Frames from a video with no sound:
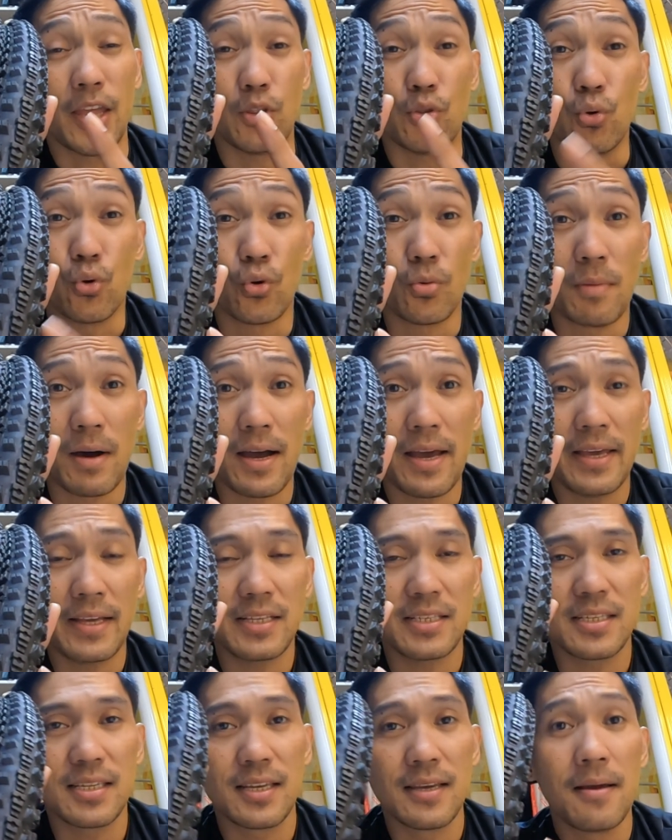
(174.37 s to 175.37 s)
enduro
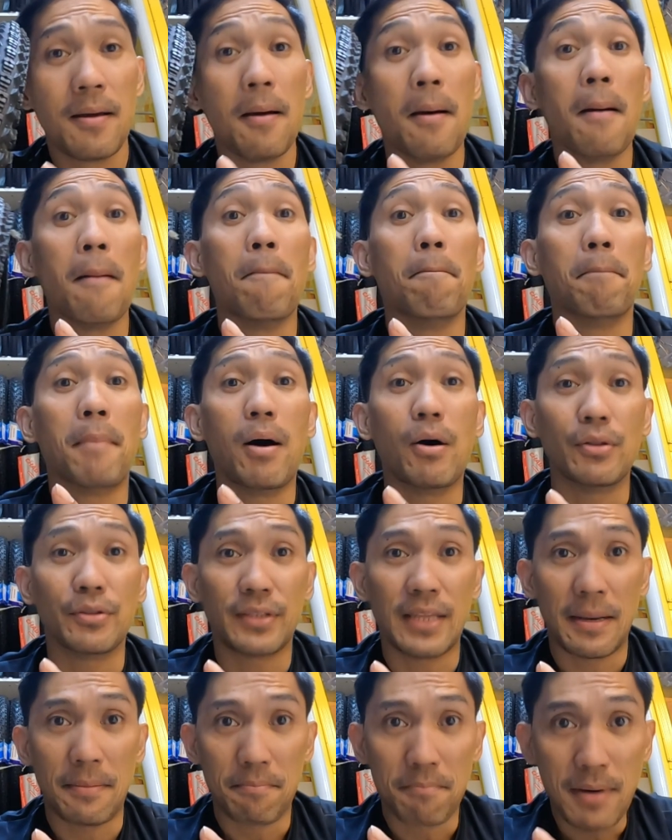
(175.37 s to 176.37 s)
bikes,
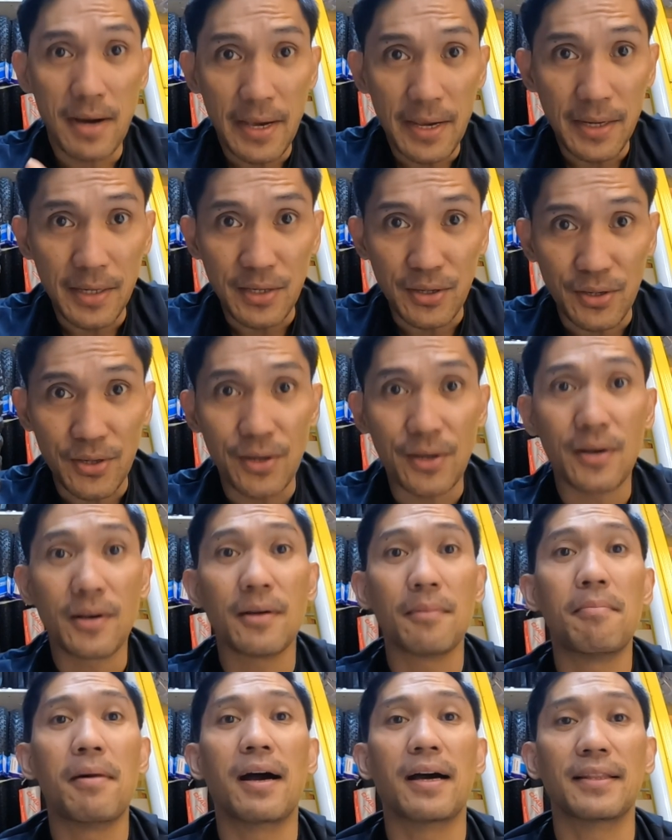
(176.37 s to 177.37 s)
mountain biker,
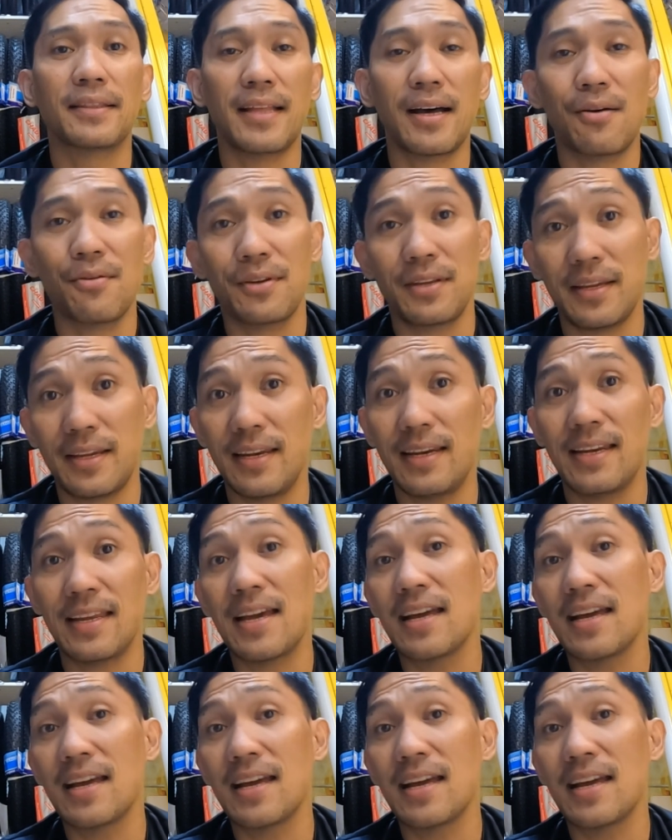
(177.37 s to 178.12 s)
mga downhill.